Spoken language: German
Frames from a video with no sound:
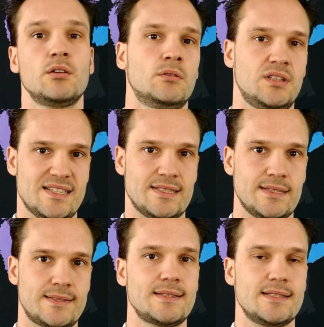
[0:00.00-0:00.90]
und das
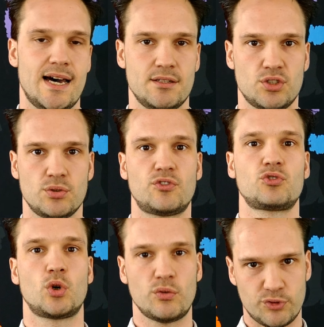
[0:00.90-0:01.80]
ist
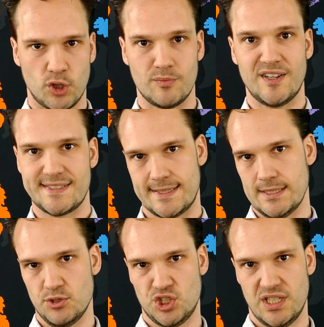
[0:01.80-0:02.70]
datenschutzkonform, was da
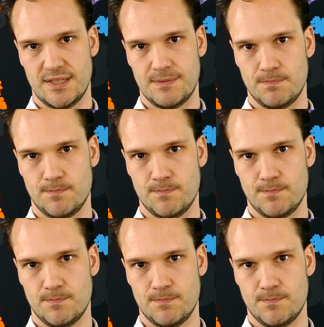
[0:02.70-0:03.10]
drin steht.